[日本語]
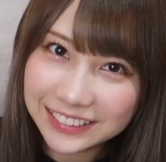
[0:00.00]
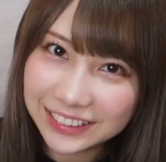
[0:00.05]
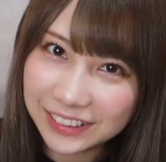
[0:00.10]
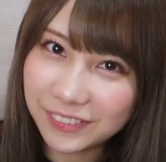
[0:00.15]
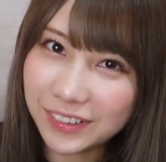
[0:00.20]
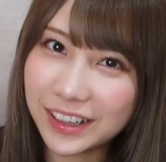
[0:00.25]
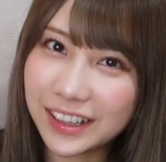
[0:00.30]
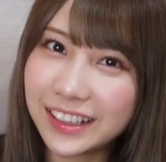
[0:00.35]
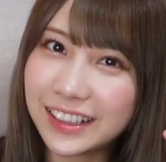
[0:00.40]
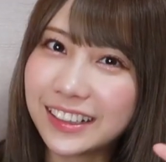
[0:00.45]
で
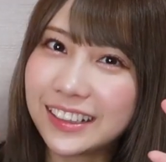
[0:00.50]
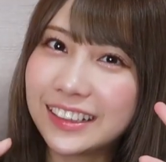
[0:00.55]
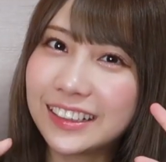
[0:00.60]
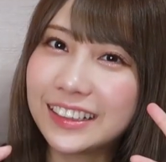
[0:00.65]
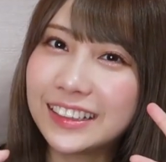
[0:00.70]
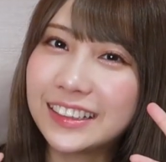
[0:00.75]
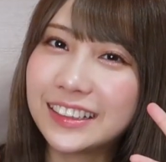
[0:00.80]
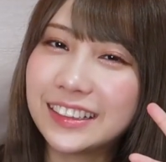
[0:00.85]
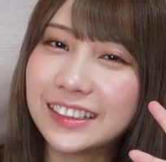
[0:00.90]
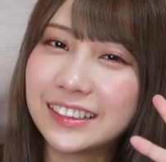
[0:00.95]
は
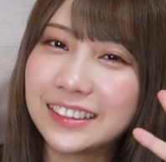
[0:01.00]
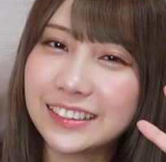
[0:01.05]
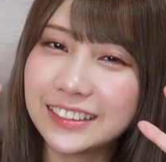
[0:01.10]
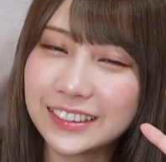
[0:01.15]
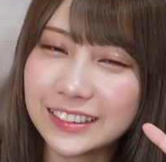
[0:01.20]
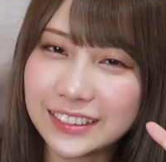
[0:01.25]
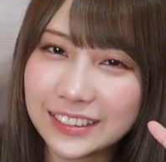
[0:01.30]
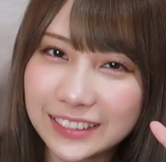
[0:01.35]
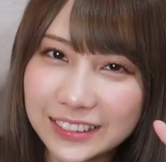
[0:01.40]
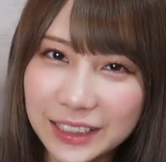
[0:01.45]

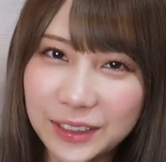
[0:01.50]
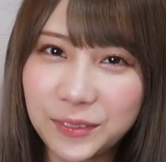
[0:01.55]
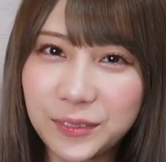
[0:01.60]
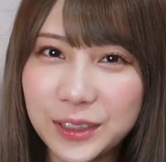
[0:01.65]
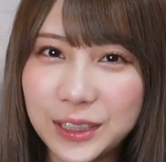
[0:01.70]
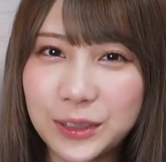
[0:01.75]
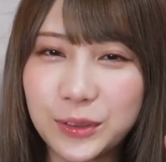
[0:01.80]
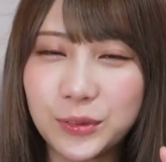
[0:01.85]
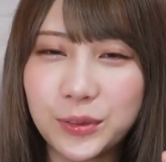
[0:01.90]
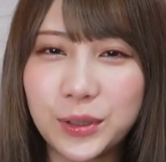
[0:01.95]
最後ま
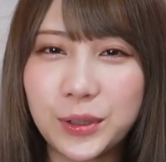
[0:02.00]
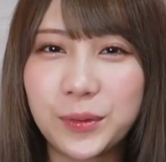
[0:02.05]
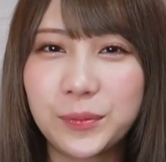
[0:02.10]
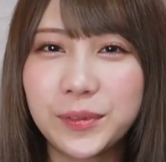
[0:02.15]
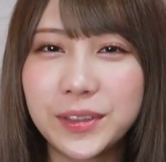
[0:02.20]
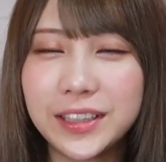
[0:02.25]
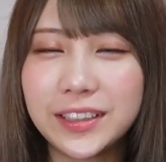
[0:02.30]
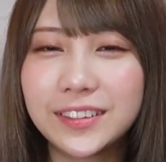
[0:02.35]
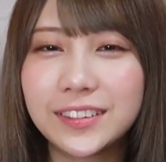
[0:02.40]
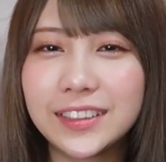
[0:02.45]
で動画を
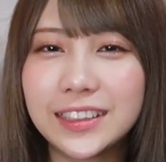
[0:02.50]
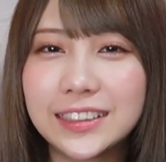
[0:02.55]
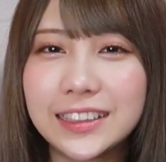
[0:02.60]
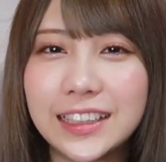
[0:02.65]
見てくだ